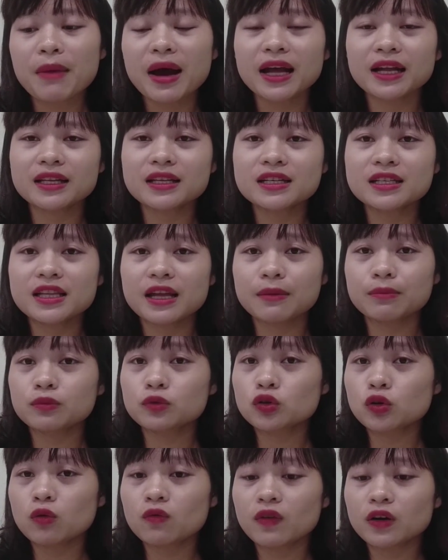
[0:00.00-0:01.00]
bệnh như
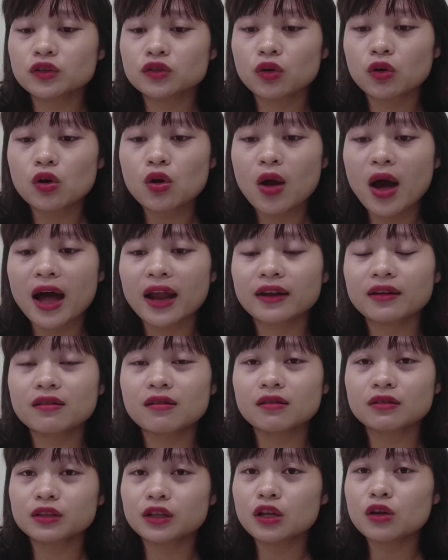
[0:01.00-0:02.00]
nhiễm trùng và rối loạn
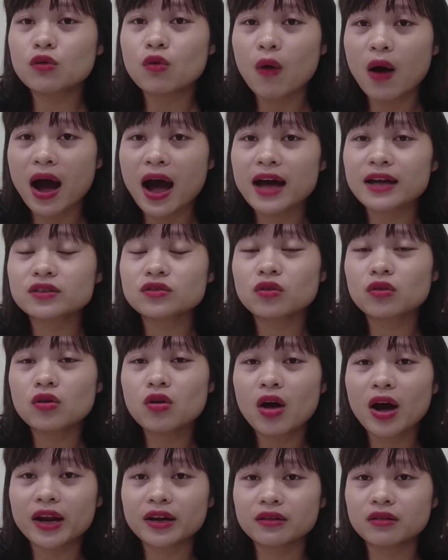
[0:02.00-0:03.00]
đường tiêu hóa, rối
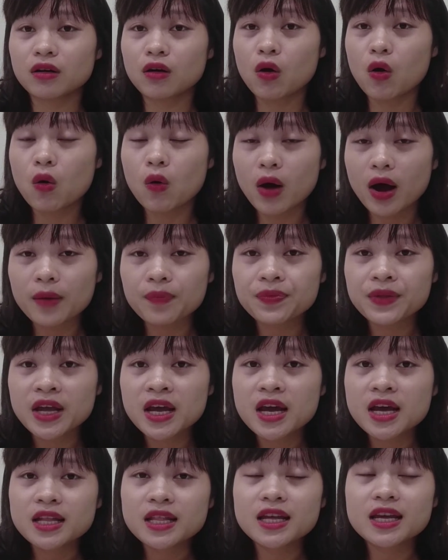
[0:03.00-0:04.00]
loạn đường hô hấp.
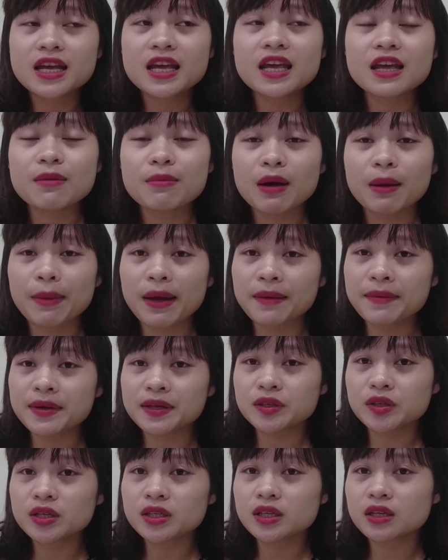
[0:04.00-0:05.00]
Thì khi mà bé
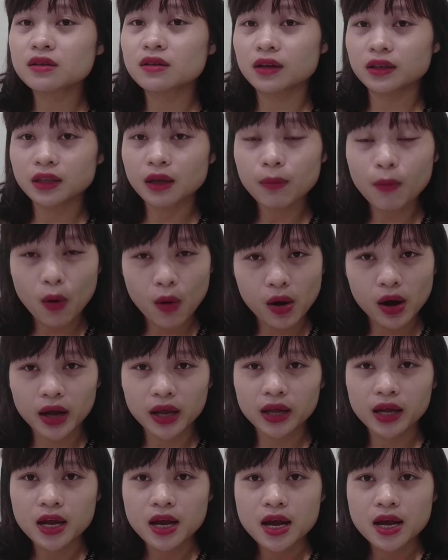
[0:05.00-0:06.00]
bị suy dinh dưỡng thấp
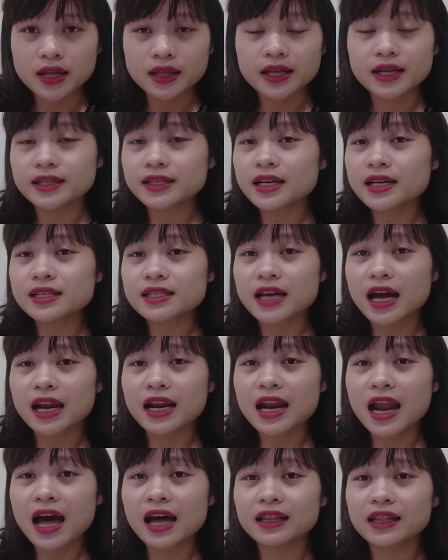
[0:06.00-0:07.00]
còi thì chắc
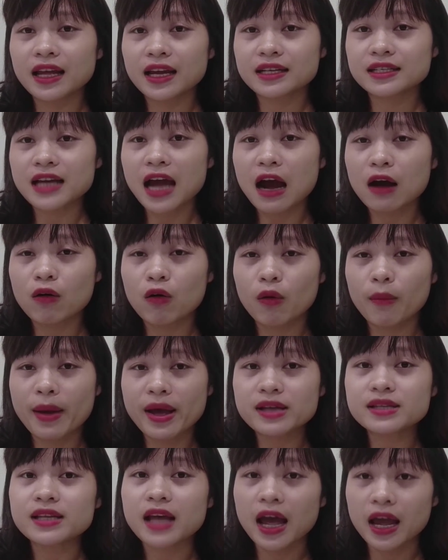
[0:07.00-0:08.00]
chắn là thể trạng của
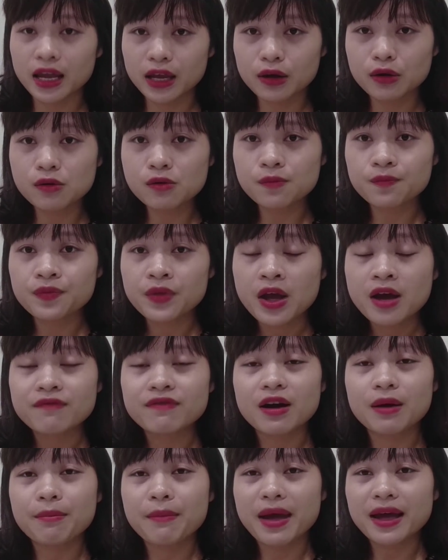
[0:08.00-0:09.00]
bé sẽ yếu
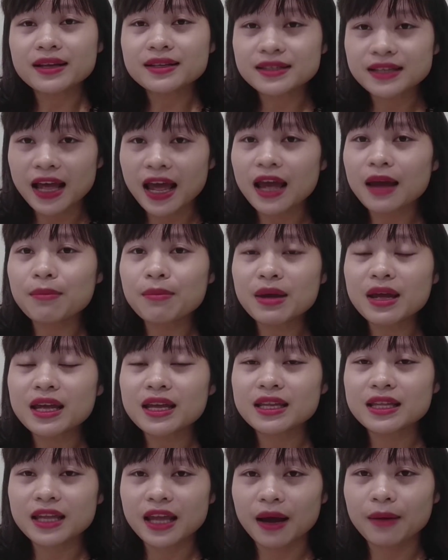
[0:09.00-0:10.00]
và bé dễ
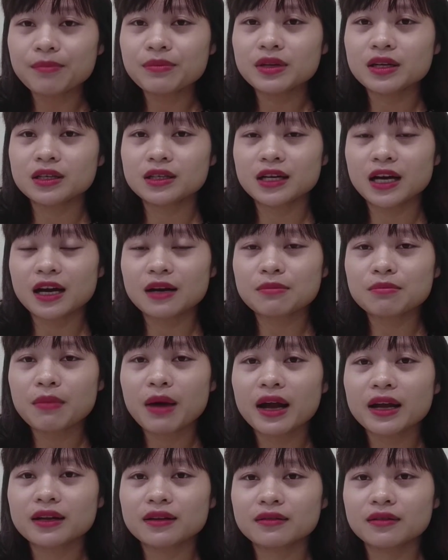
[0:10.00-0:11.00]
bị nhiễm những căn
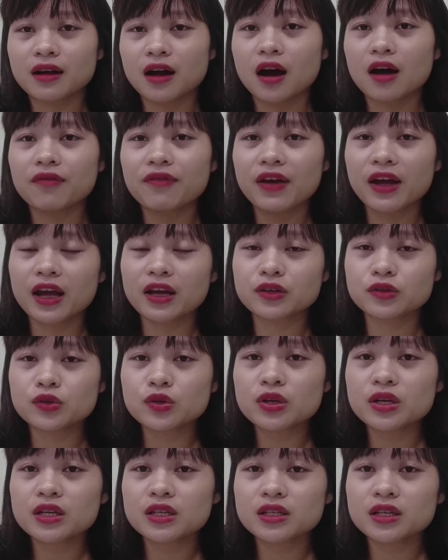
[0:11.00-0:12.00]
bệnh về
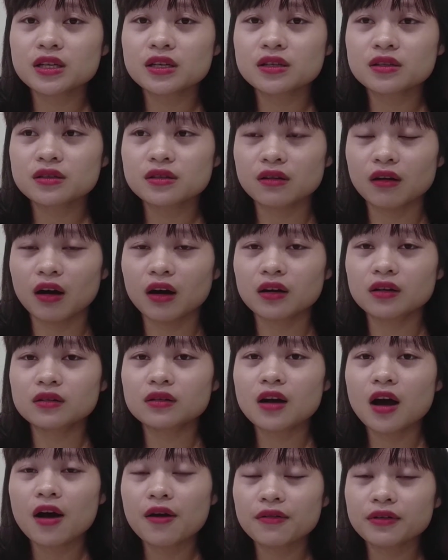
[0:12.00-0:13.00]
suy dinh dưỡng,